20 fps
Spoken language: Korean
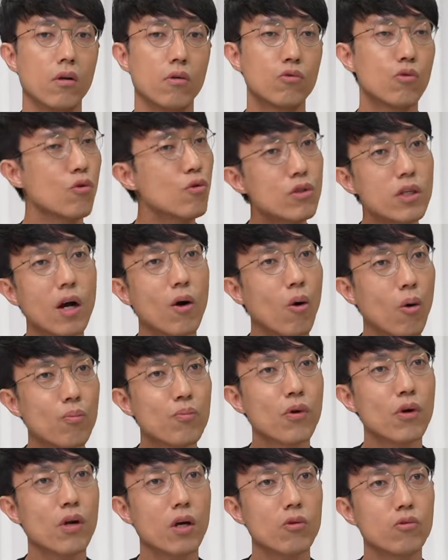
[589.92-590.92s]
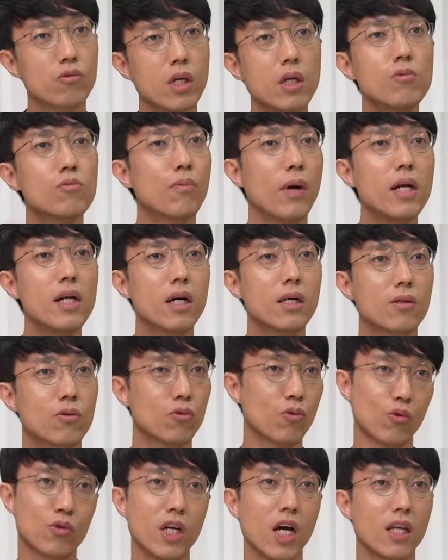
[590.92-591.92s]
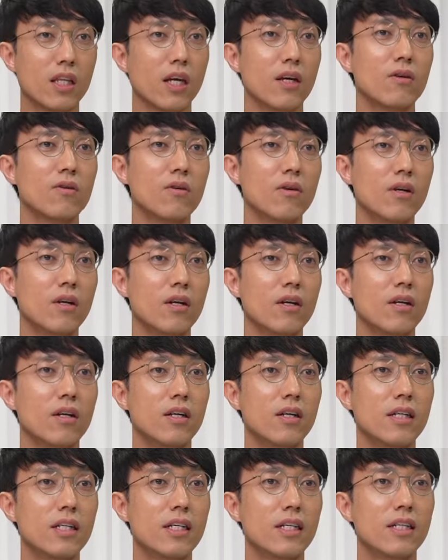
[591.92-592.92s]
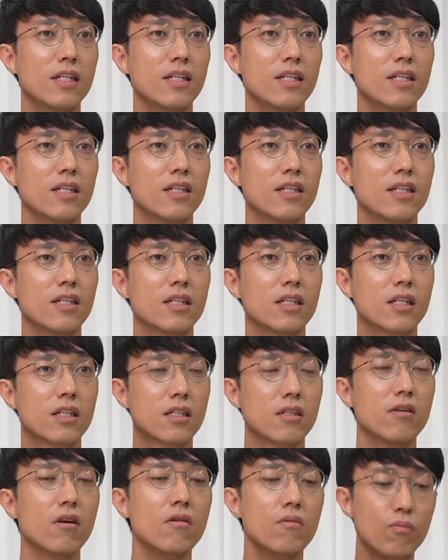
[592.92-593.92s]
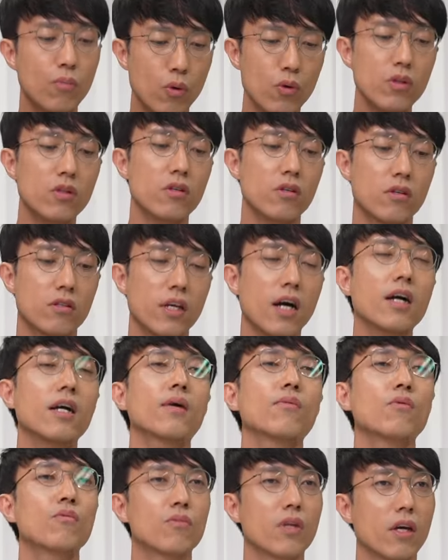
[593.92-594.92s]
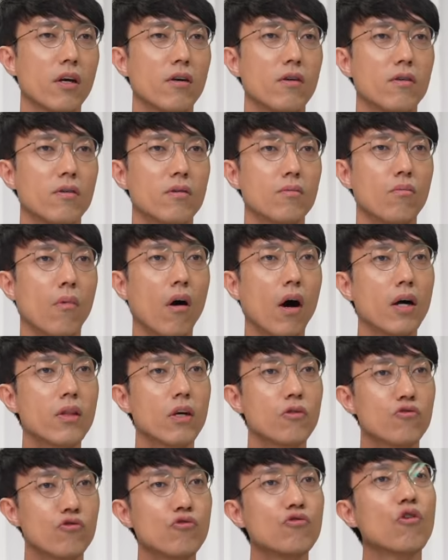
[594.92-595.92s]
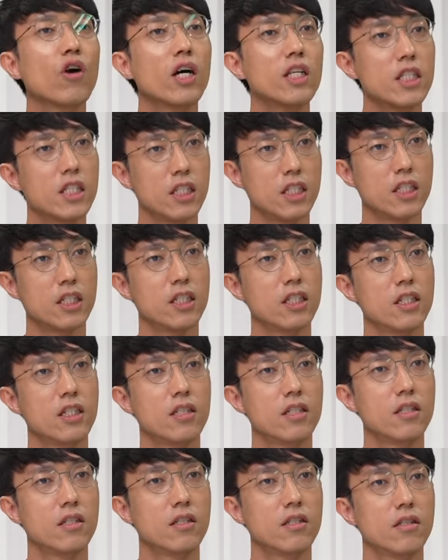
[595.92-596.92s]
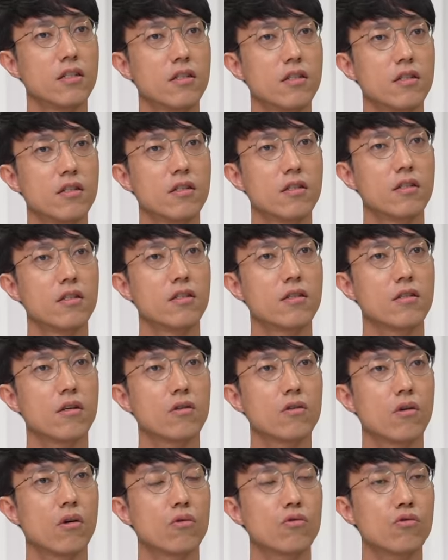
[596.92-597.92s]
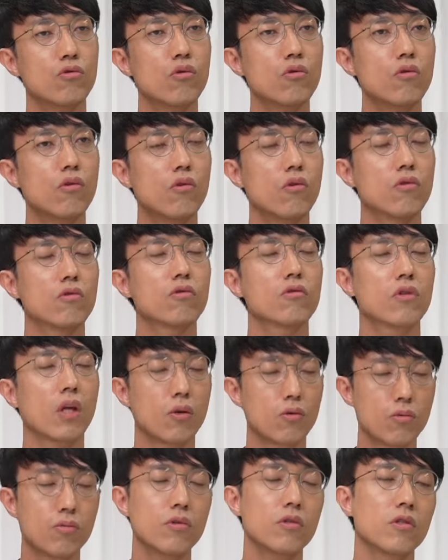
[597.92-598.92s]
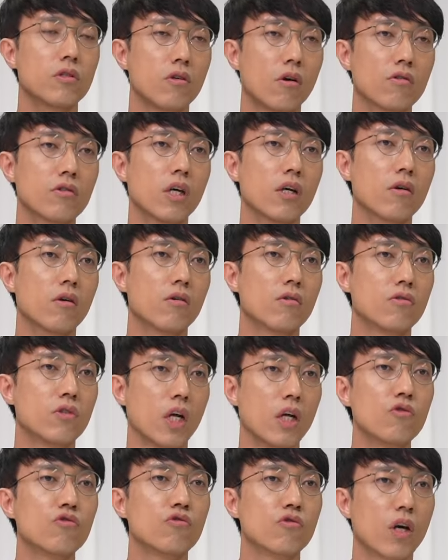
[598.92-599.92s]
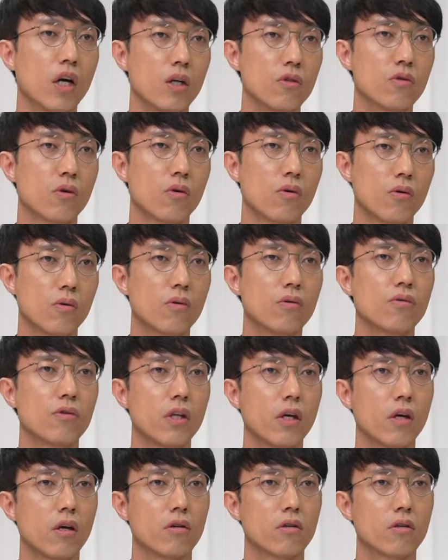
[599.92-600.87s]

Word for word: 수영장 없더라도 삼십 분 빨리 가는 게 더 좋지 않아요? 그렇긴 하죠. 그런 포인트를 생각해 보면 돼요. 음. 뭐가 더 중요한지는. 음. 그래서 수도권 대부분은 역세권 제일 중요하죠. 네,